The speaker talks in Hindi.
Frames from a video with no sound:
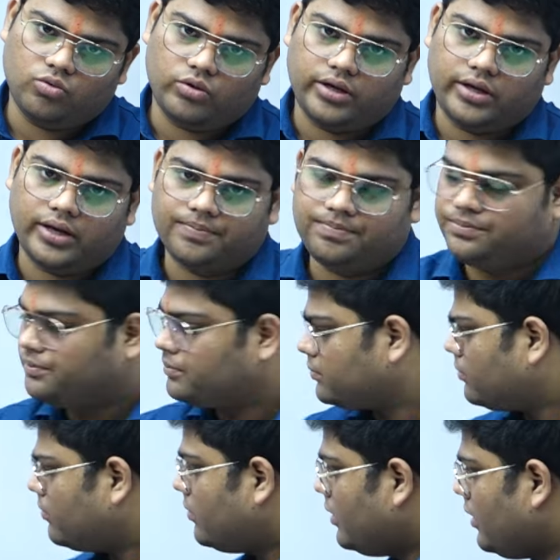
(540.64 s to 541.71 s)
हो गई है
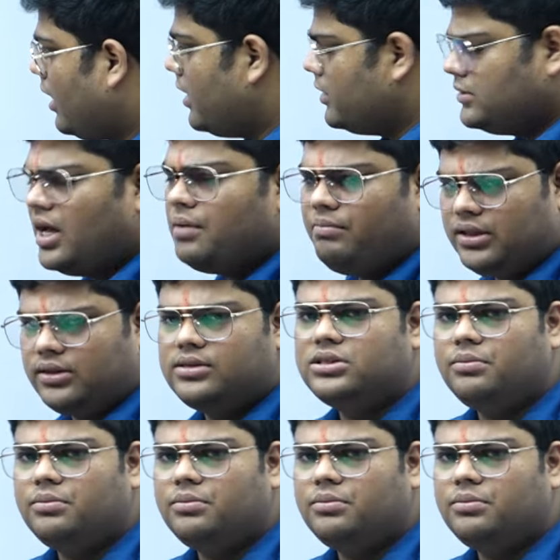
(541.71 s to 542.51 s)
एग्जाम में इतना